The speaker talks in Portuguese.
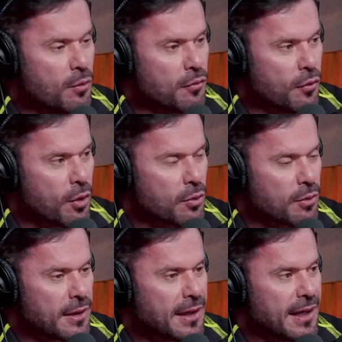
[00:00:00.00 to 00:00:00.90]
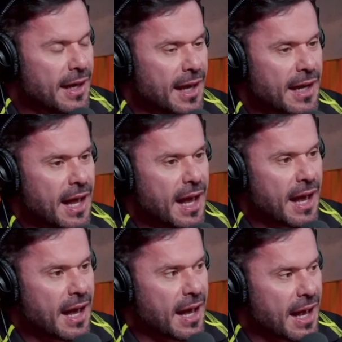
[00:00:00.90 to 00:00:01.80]
O voo
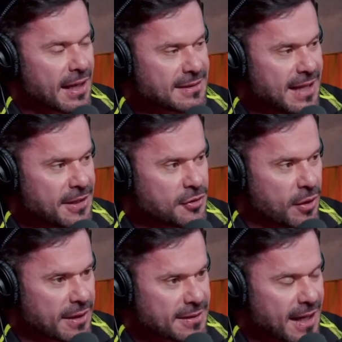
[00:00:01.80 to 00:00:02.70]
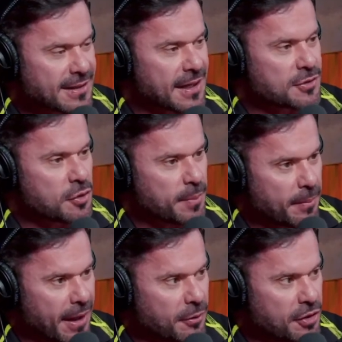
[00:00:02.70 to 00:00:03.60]
era às 10 horas, atrasou
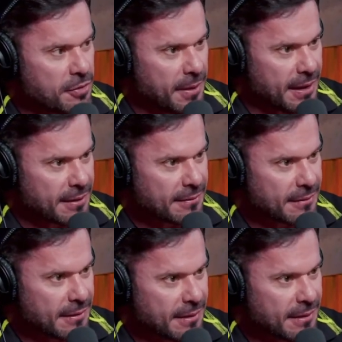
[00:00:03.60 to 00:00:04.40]
para meia-noite e meia.